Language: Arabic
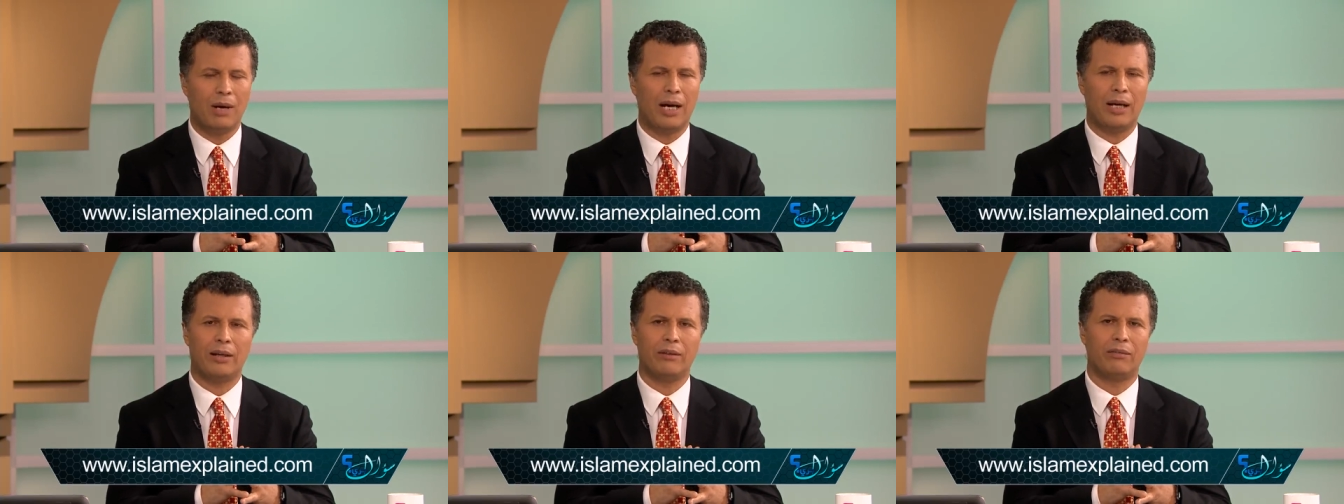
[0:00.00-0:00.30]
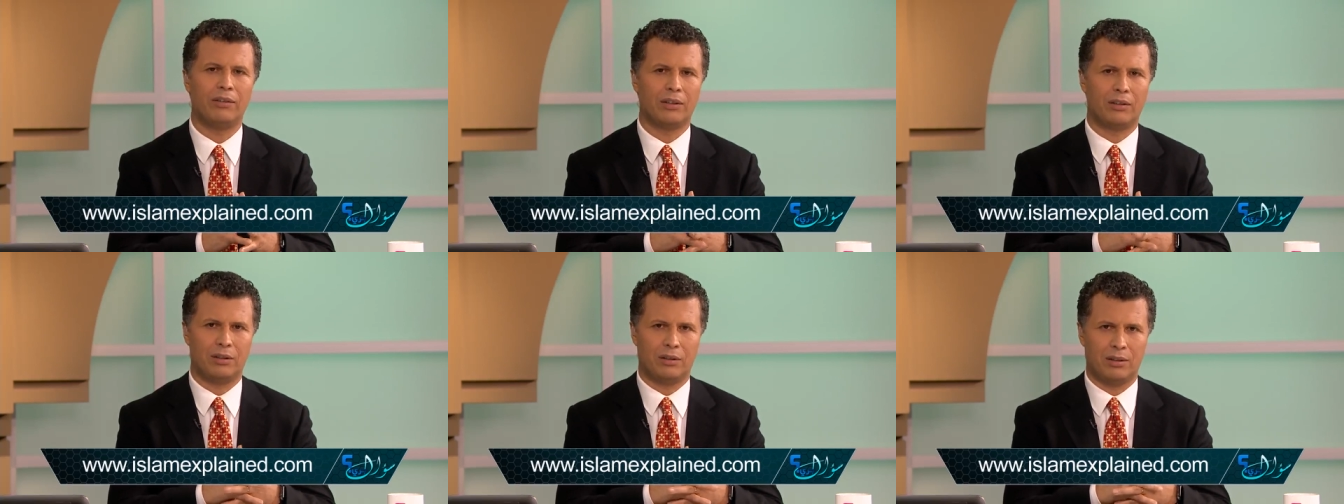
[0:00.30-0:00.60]

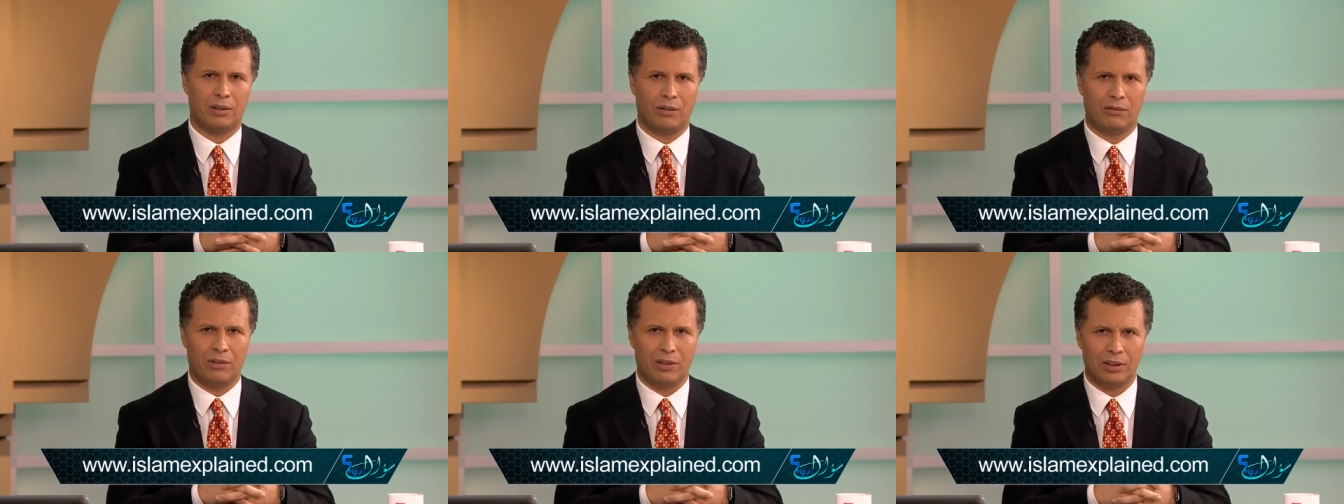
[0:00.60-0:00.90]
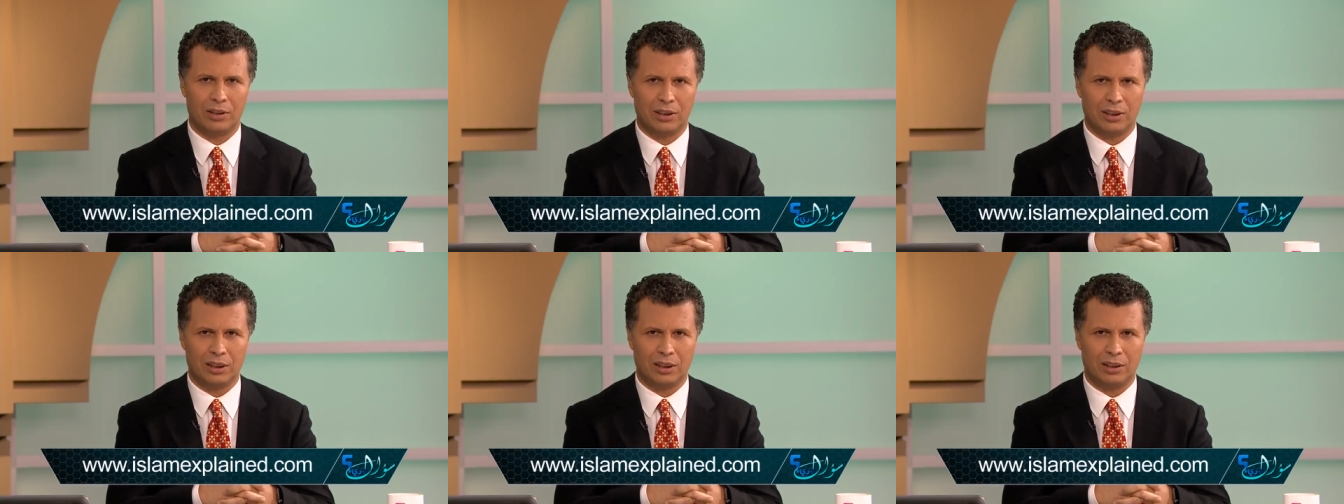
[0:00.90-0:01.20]
معرفة
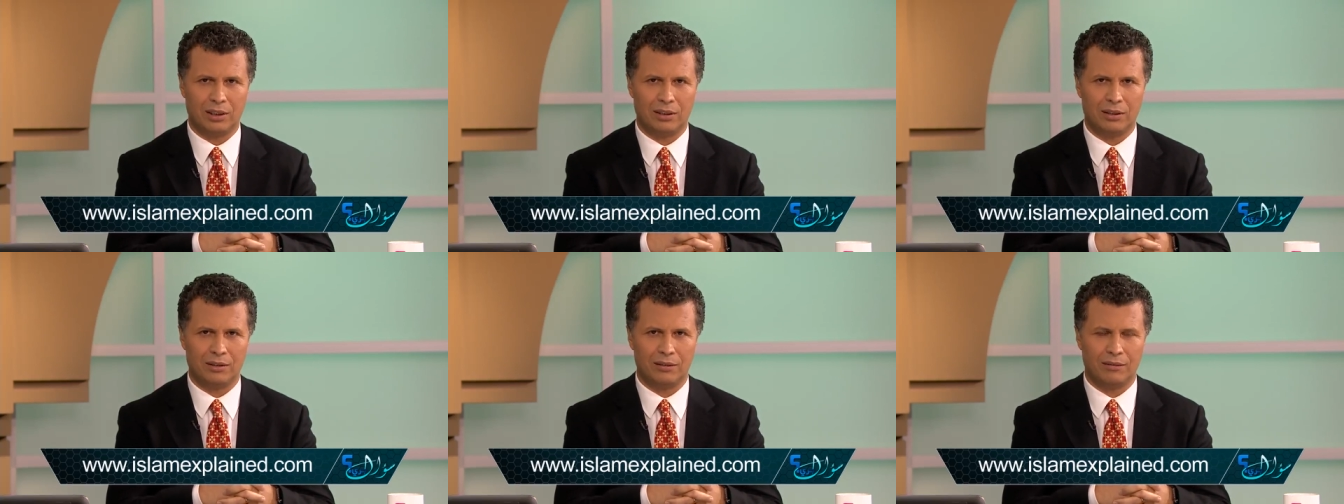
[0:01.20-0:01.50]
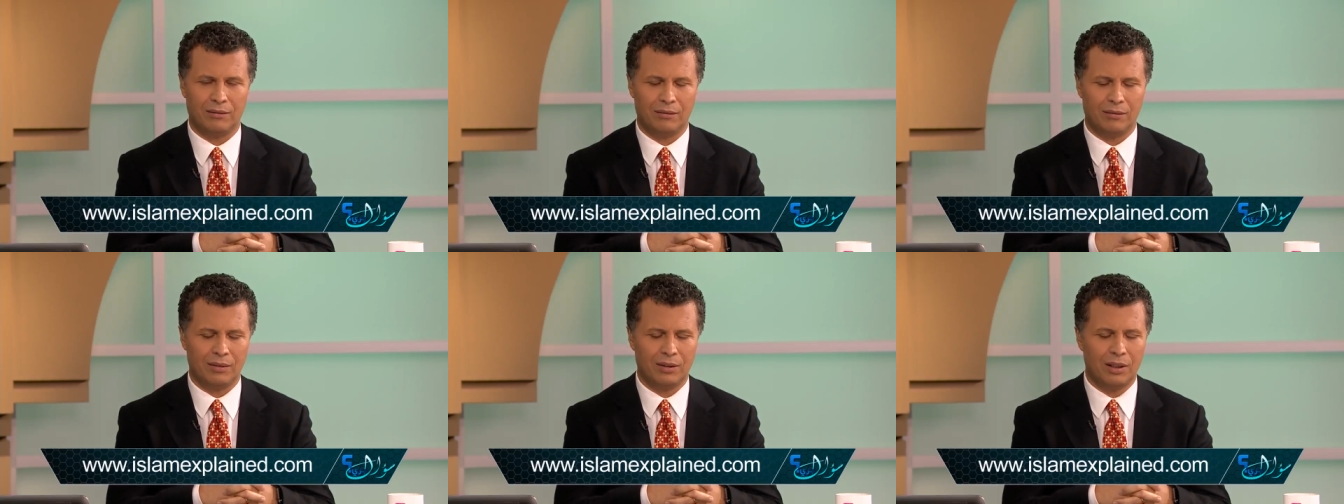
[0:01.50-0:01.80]
التفاصيل
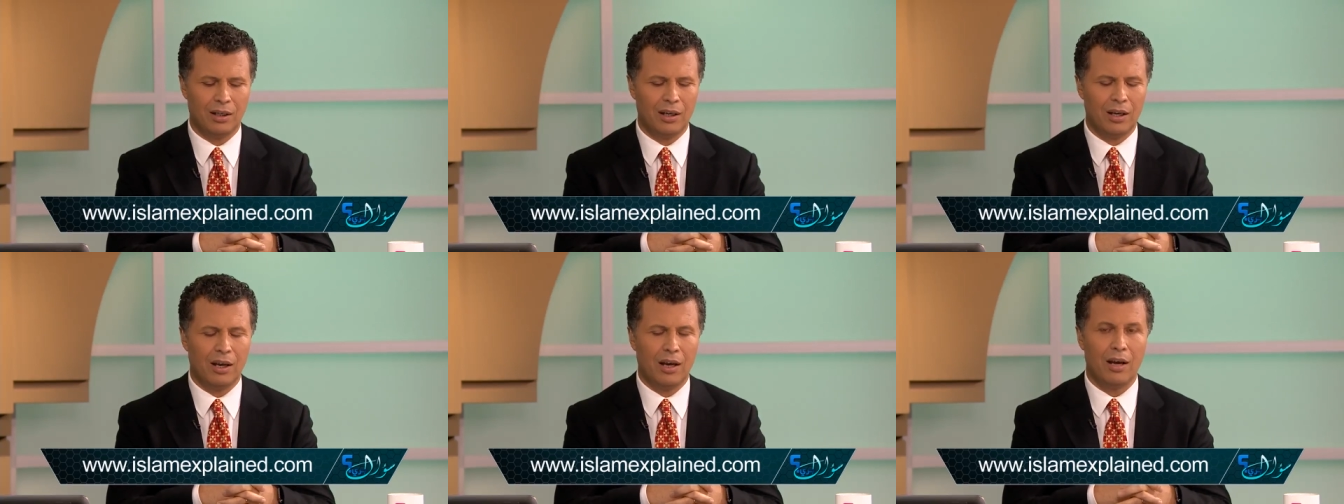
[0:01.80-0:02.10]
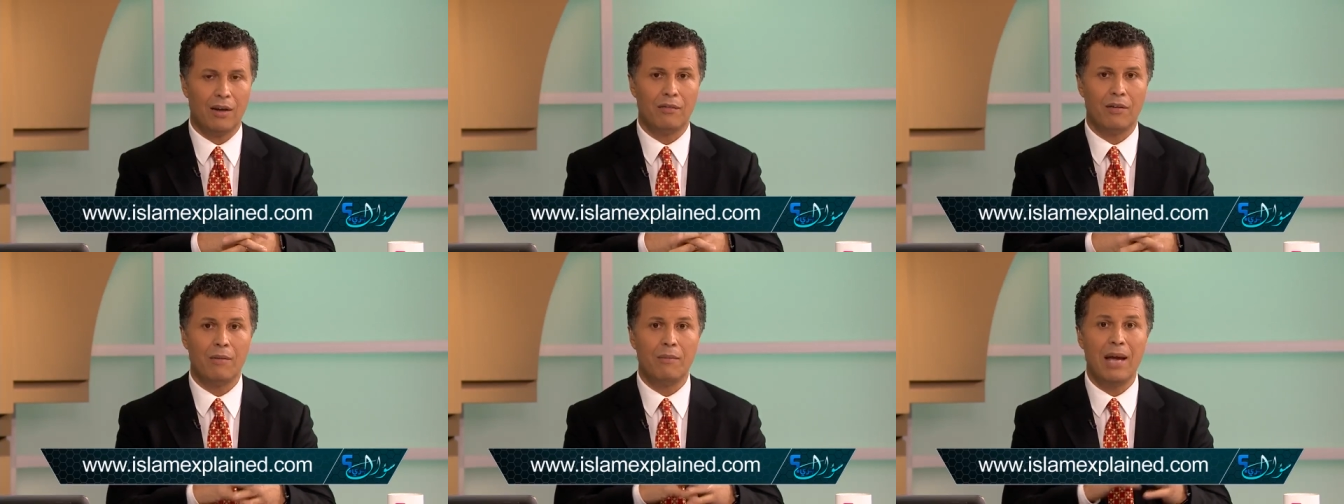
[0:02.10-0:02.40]

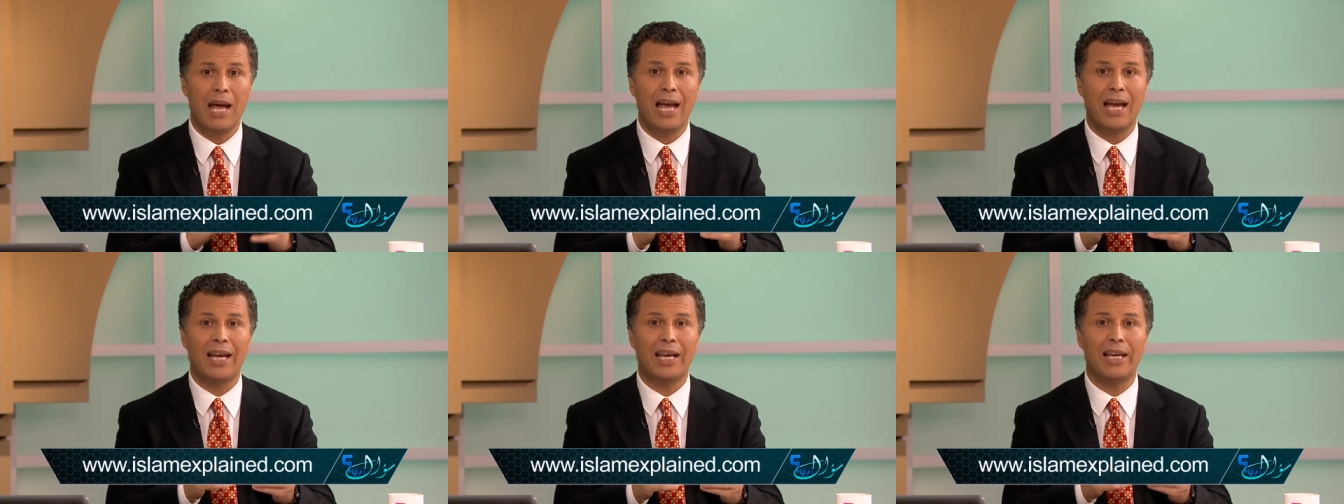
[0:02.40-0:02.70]
فما